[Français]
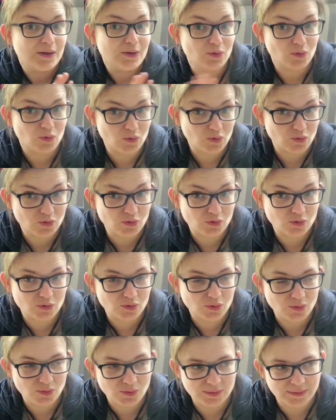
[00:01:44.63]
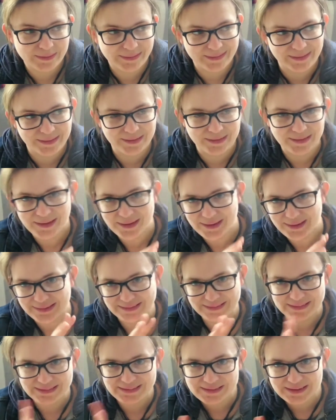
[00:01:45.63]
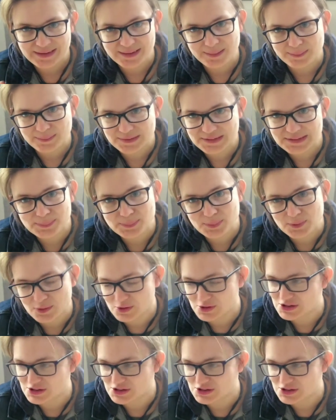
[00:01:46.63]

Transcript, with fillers: Donc du coup, il a déjà un petit peu...